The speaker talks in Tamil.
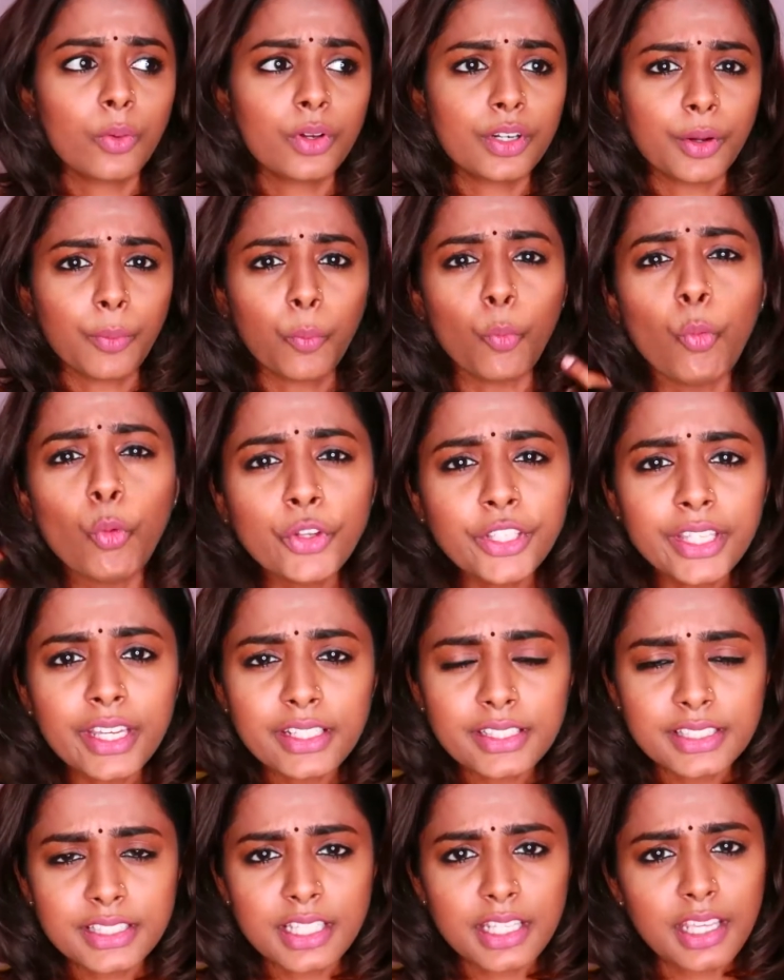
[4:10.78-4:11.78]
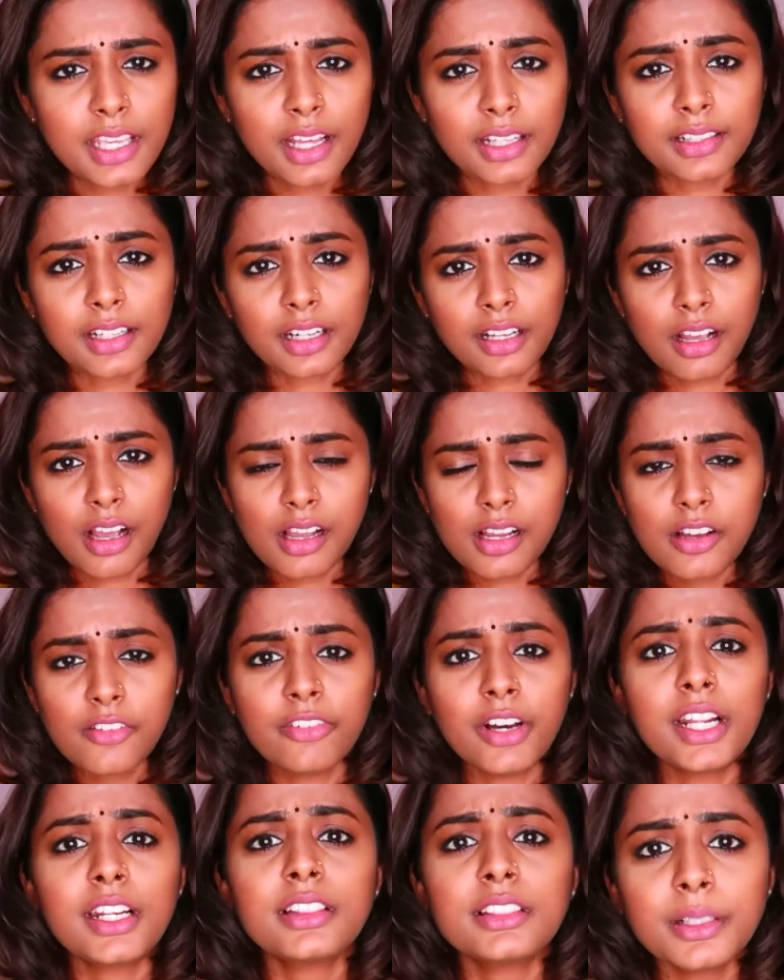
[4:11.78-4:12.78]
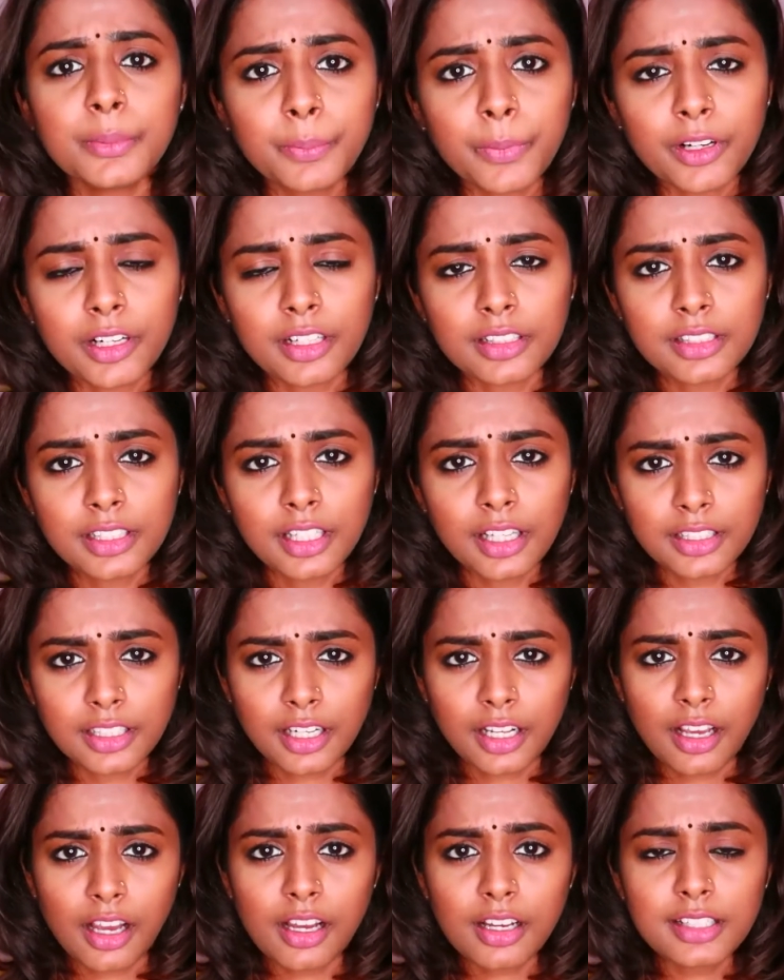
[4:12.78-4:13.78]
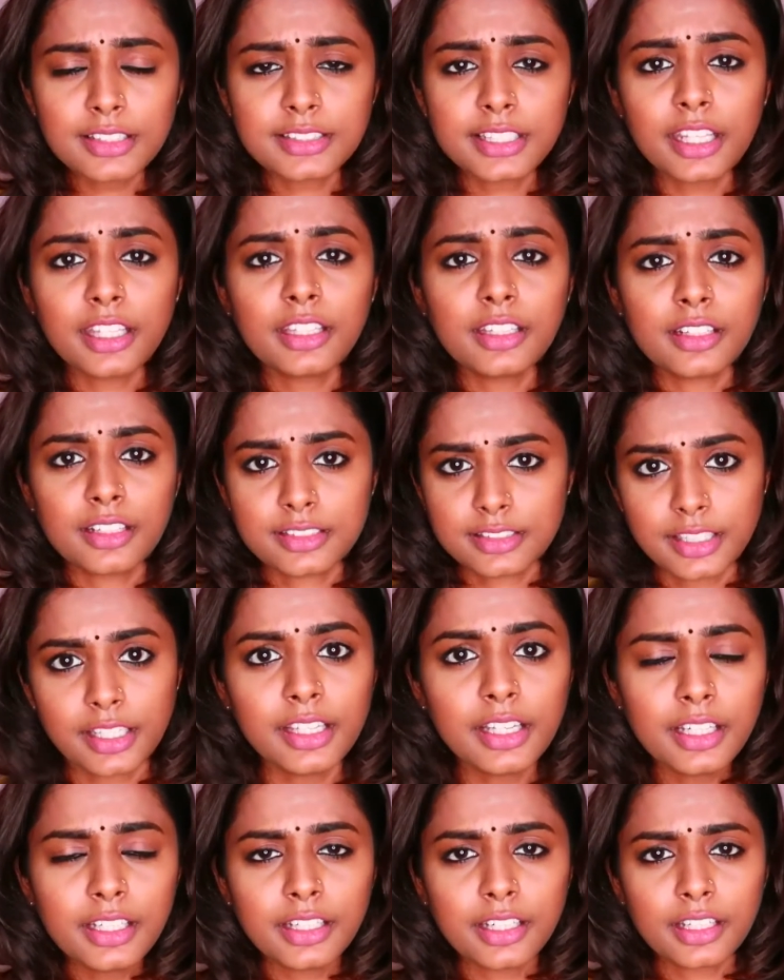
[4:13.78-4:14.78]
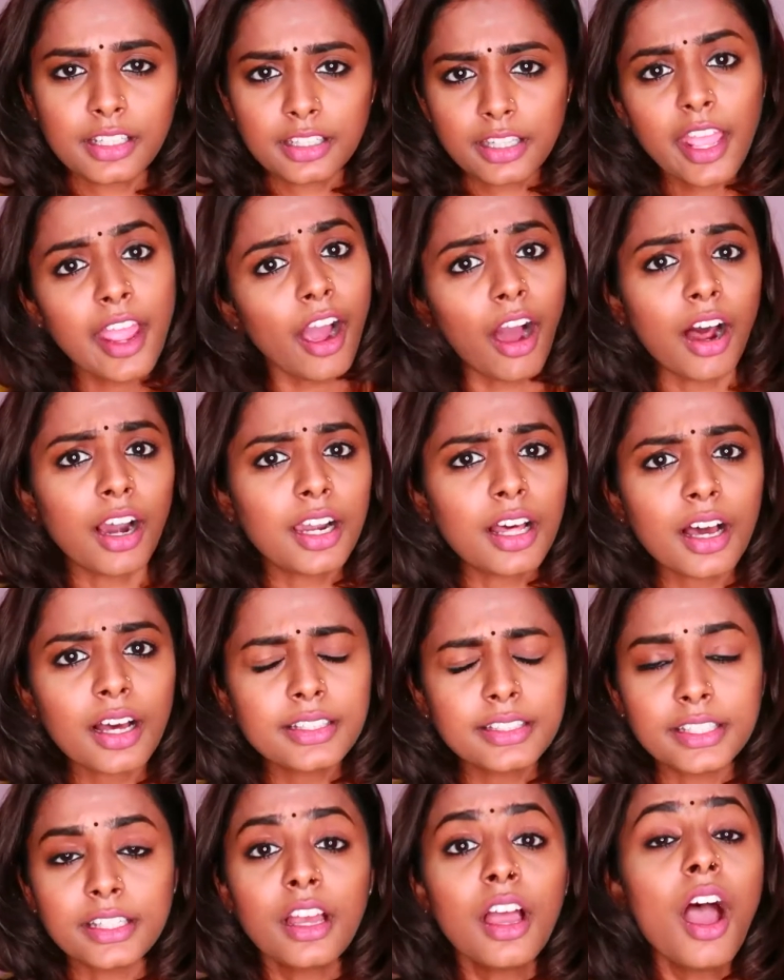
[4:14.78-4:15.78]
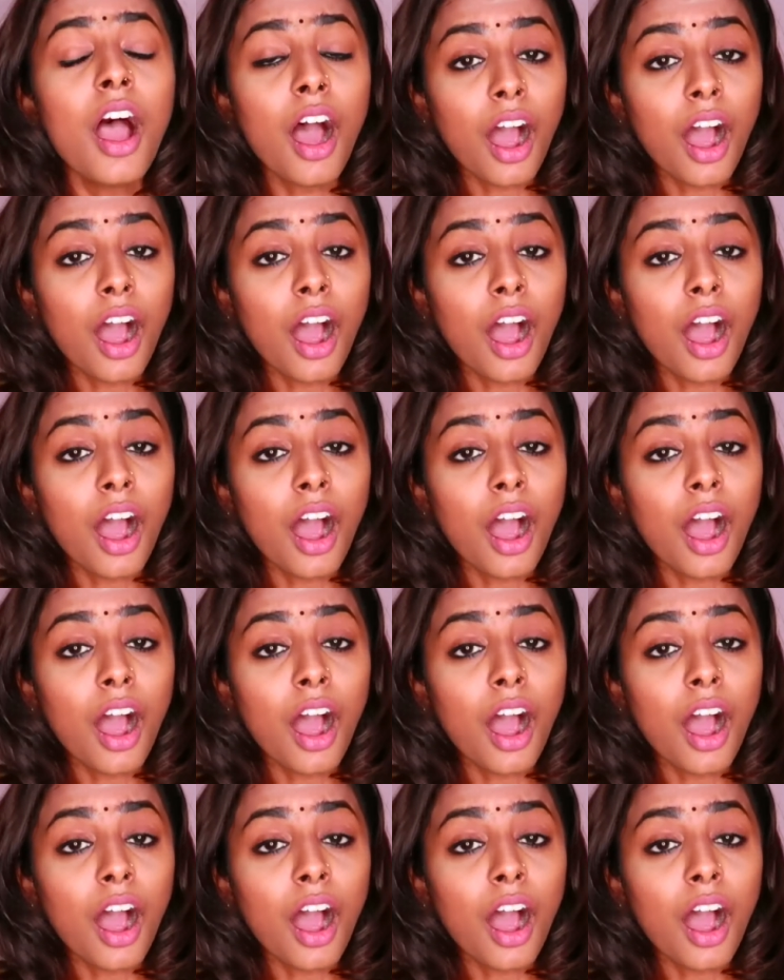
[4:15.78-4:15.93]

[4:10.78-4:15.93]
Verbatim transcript: ஒரு முயற்சி அதற்காக வருத்தப்படுறது அதற்காக செய்கின்ற செயல் இருக்குது அலாது